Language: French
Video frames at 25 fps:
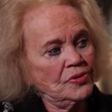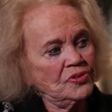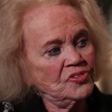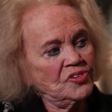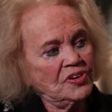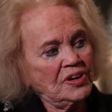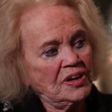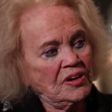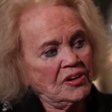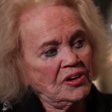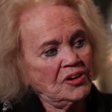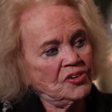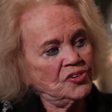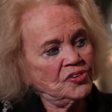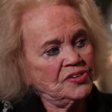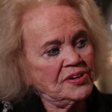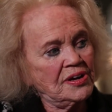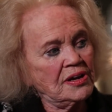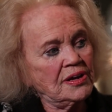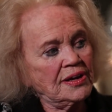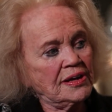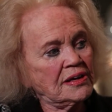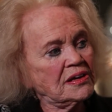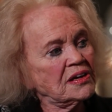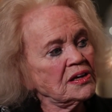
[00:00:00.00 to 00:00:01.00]

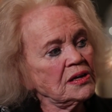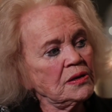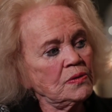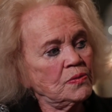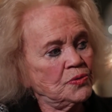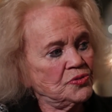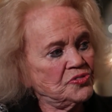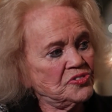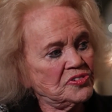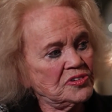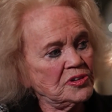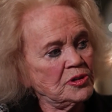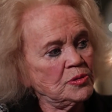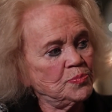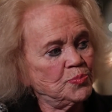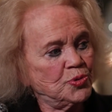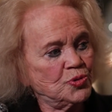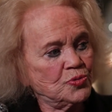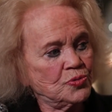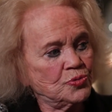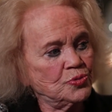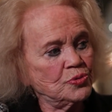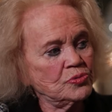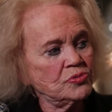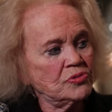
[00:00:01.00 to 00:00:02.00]
j'ai écrit aussi
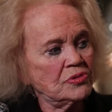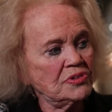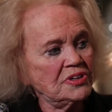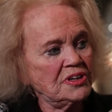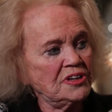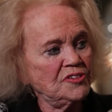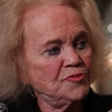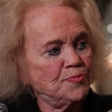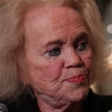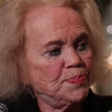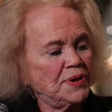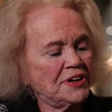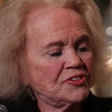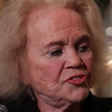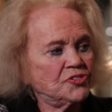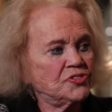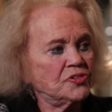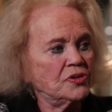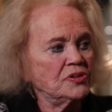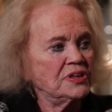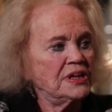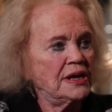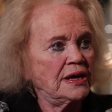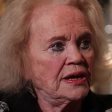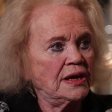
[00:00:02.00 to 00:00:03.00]
beaucoup de livres
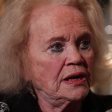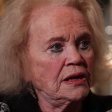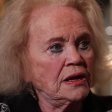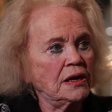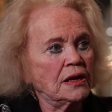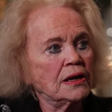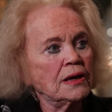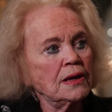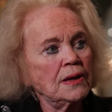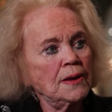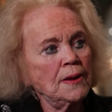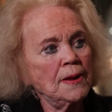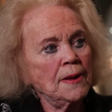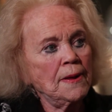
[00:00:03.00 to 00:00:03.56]
personnels